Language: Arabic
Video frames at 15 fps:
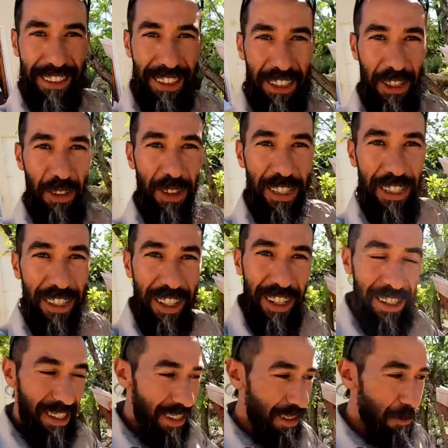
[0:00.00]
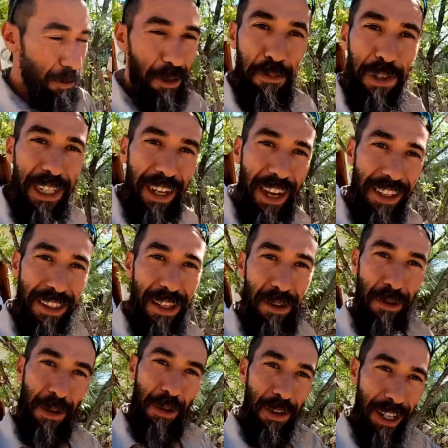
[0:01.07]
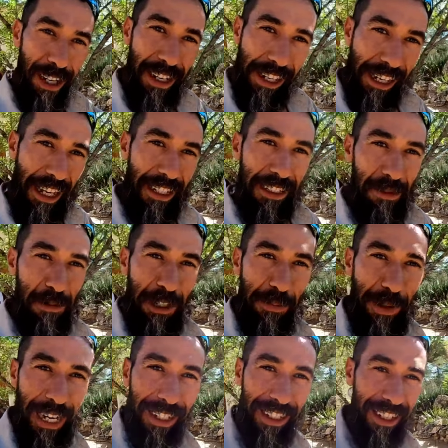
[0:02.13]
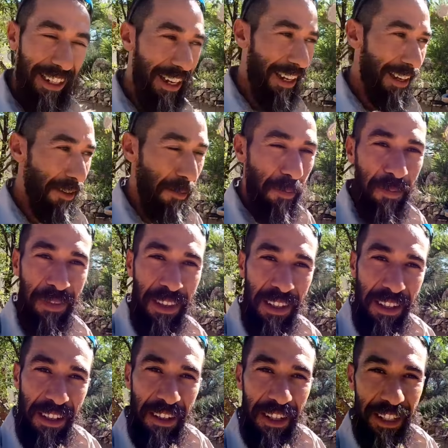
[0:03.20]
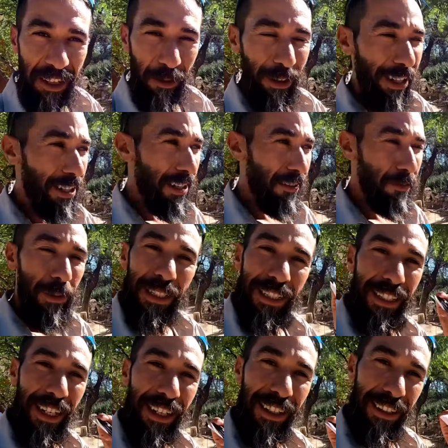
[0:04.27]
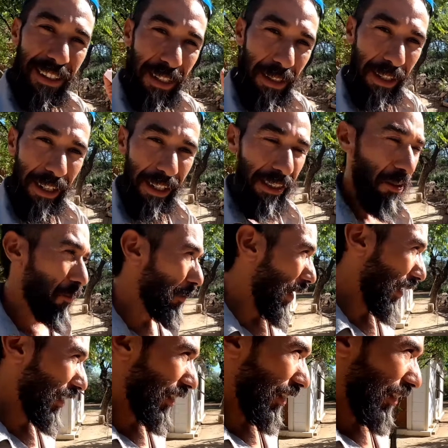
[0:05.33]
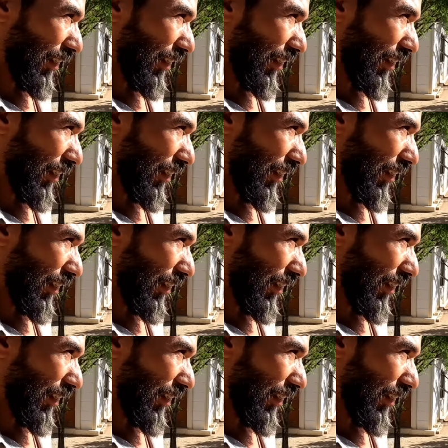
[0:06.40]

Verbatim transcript: خديت الروسي ديالي وتميت غادي ويقول لي لا غادي نمشي معاك انايا هي وقيله في فملي تتخلص يعطيو معاك